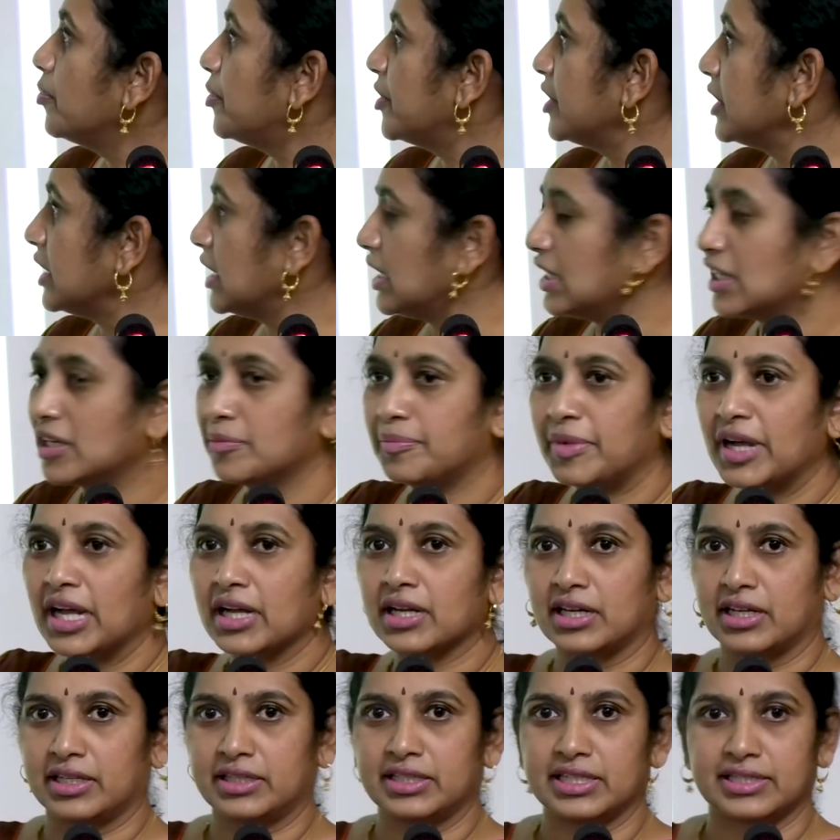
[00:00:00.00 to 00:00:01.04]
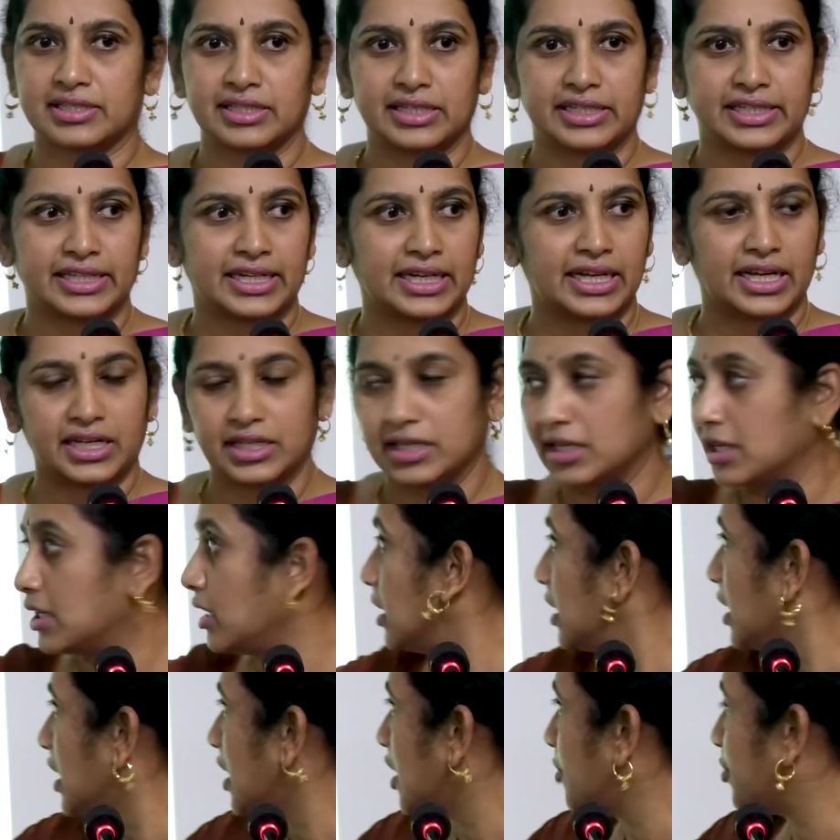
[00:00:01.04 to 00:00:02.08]
இப்போ நீங்கள் இதில் பார்க்கலாம் இந்த இதெல்லாம்
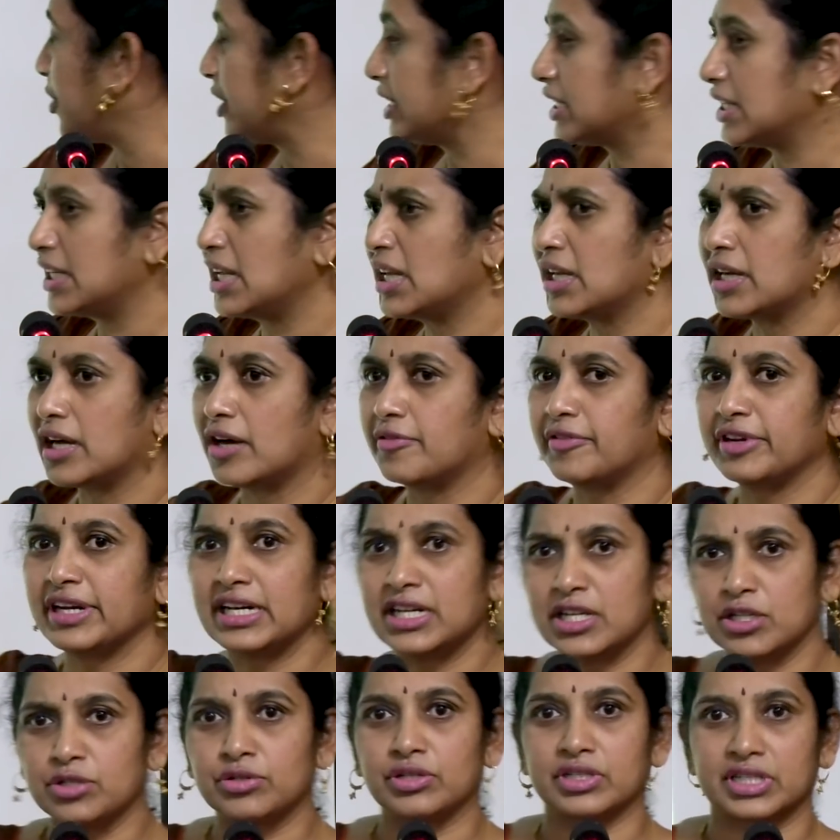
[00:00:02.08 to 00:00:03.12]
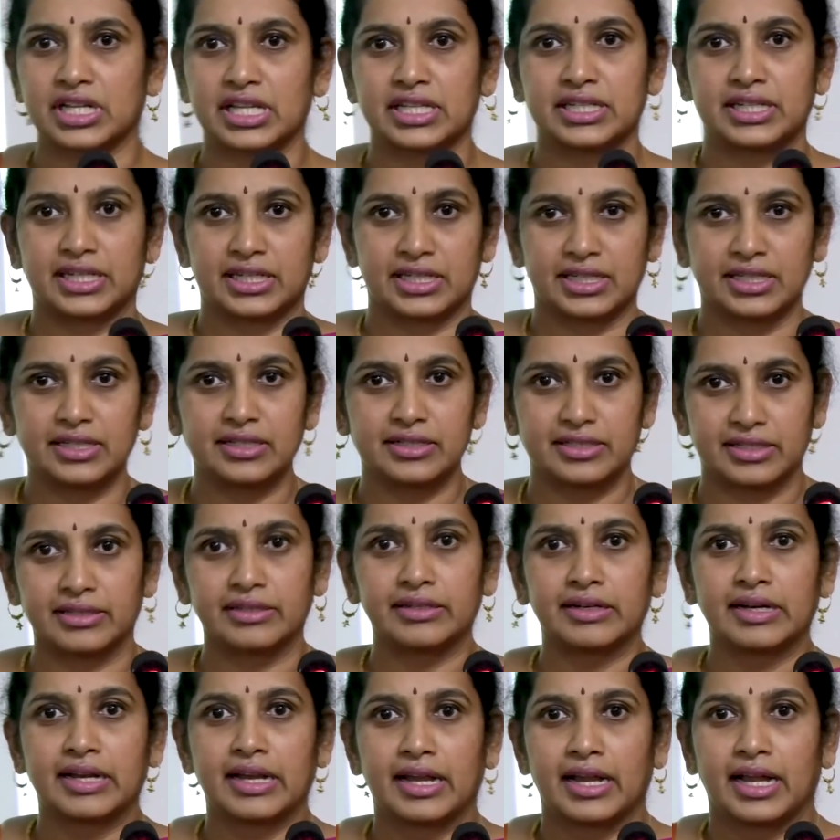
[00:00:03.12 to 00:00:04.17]
இப்போ இதெல்லாம் அவர் என்ன சொல்கிறாருன்னா
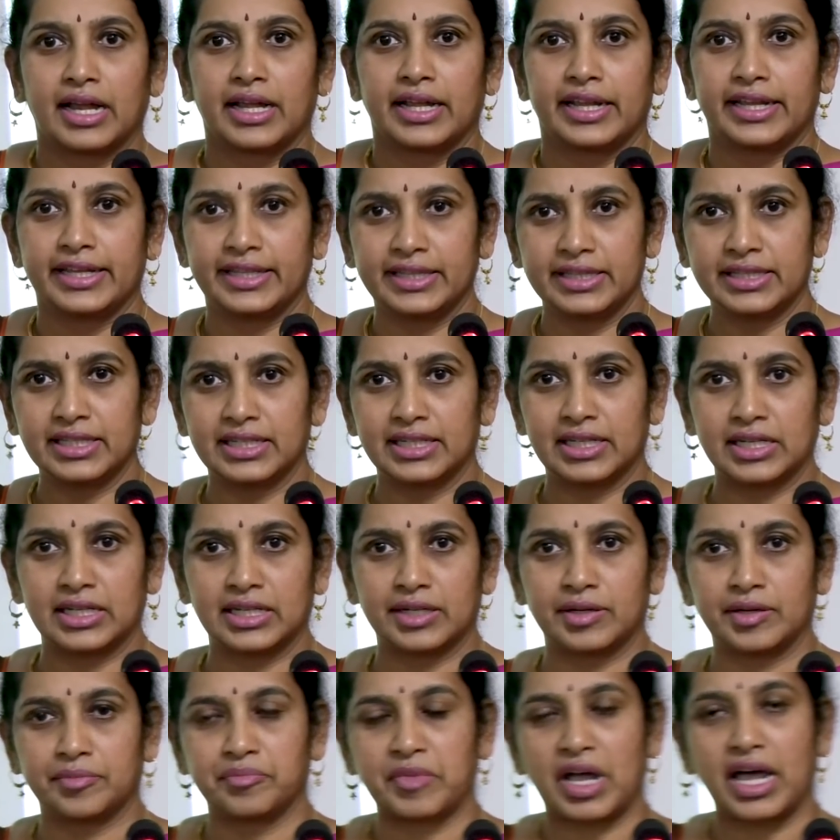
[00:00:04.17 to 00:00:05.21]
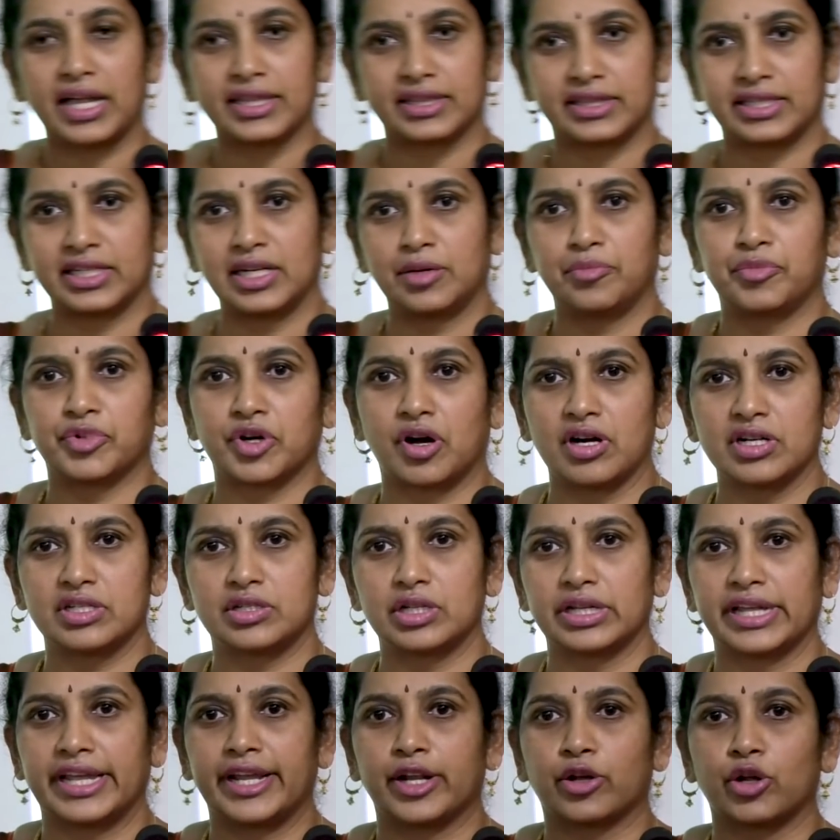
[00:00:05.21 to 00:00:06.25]
சார் இந்த அத்தனை பிரான்ஸ்
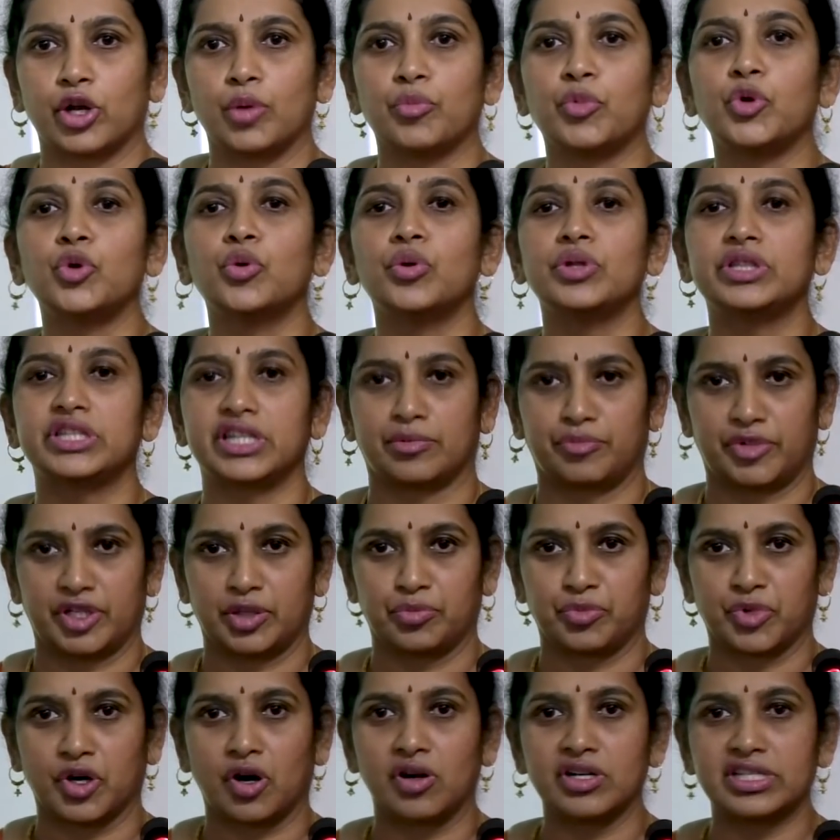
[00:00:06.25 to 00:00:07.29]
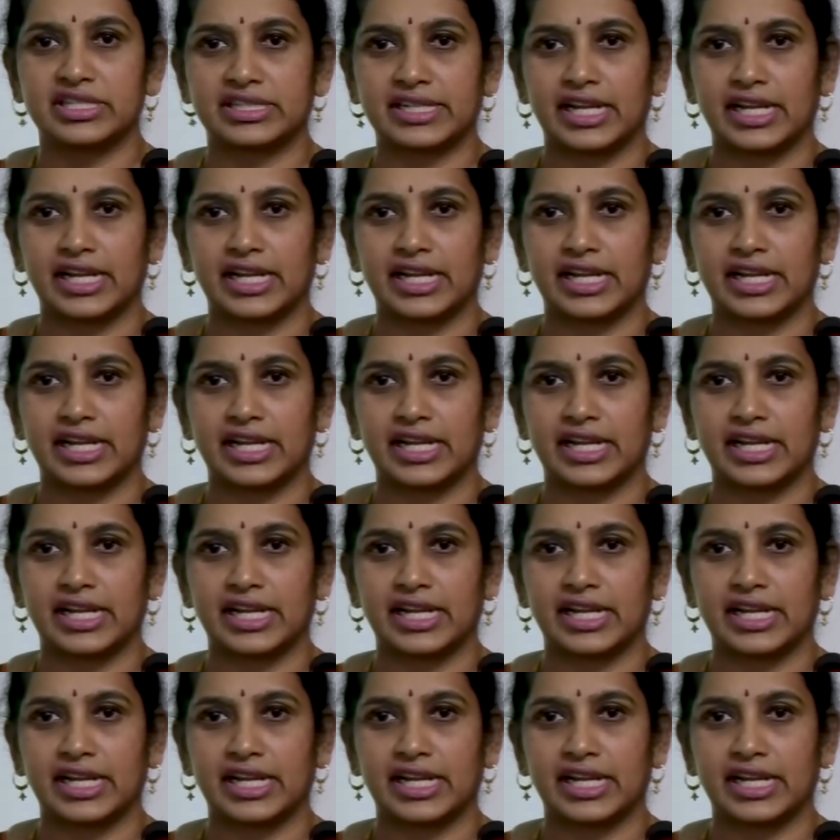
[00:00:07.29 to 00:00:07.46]
ஏற்கனவே முந்நூற்றி ஐம்பது பிரான்ஸ்